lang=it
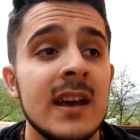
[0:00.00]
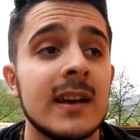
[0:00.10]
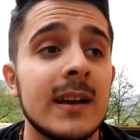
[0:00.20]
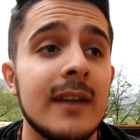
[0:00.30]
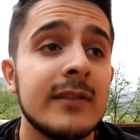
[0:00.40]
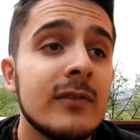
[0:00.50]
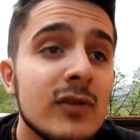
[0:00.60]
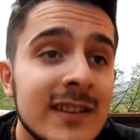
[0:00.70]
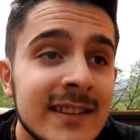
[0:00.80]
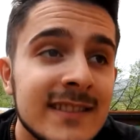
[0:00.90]
Eh,
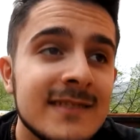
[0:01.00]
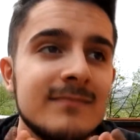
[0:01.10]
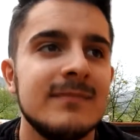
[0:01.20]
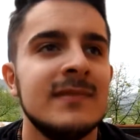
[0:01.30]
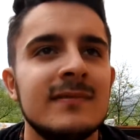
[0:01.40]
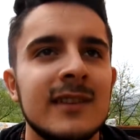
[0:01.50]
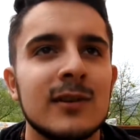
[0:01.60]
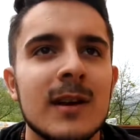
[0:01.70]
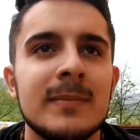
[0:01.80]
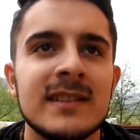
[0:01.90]
avevo in in
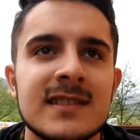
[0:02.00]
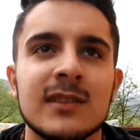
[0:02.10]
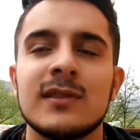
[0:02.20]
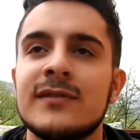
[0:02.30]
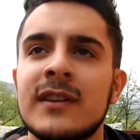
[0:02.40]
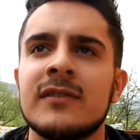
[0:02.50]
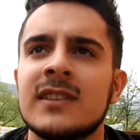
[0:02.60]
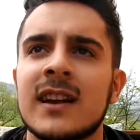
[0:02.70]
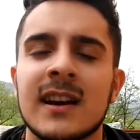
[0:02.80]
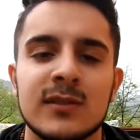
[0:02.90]
teoria ho pensato di farvi
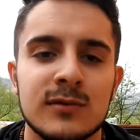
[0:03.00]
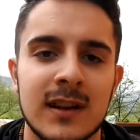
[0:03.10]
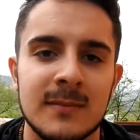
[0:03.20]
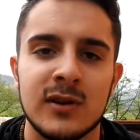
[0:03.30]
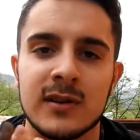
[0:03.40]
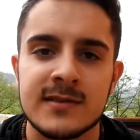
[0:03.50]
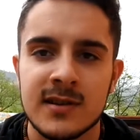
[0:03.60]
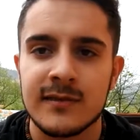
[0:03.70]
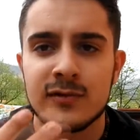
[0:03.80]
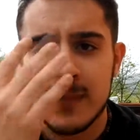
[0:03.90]
vedere anche tutta la mia
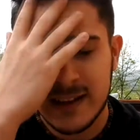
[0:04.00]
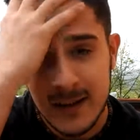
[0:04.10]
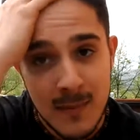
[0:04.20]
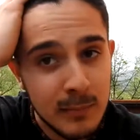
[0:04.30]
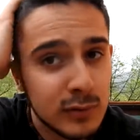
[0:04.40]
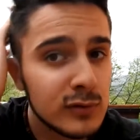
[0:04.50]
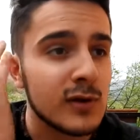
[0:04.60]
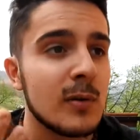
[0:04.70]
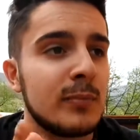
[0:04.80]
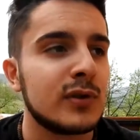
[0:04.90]
collezione di fumetti, ma
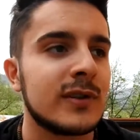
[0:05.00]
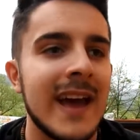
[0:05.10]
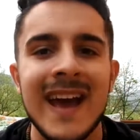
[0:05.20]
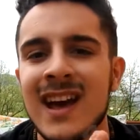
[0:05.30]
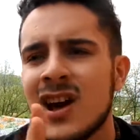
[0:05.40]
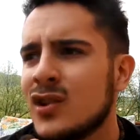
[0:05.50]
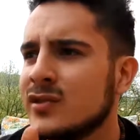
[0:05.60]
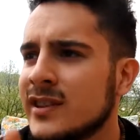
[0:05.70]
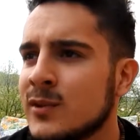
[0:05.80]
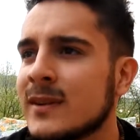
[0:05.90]
purtroppo non è
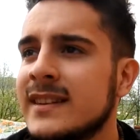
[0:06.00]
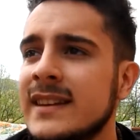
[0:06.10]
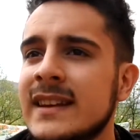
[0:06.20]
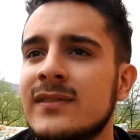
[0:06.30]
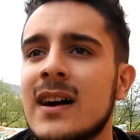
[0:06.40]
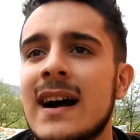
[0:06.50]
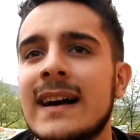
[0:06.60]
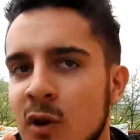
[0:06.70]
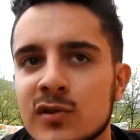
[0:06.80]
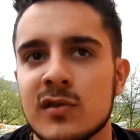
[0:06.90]
continuativa,
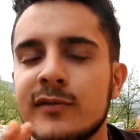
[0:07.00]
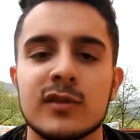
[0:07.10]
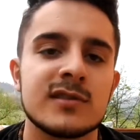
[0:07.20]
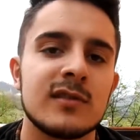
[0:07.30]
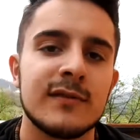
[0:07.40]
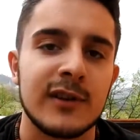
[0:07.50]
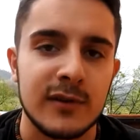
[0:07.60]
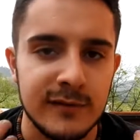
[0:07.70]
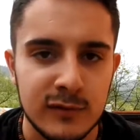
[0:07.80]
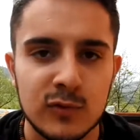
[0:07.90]
non lo so, forse lo
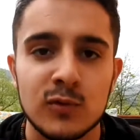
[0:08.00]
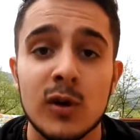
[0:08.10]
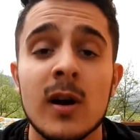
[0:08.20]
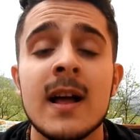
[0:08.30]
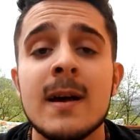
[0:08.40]
farò in futuro.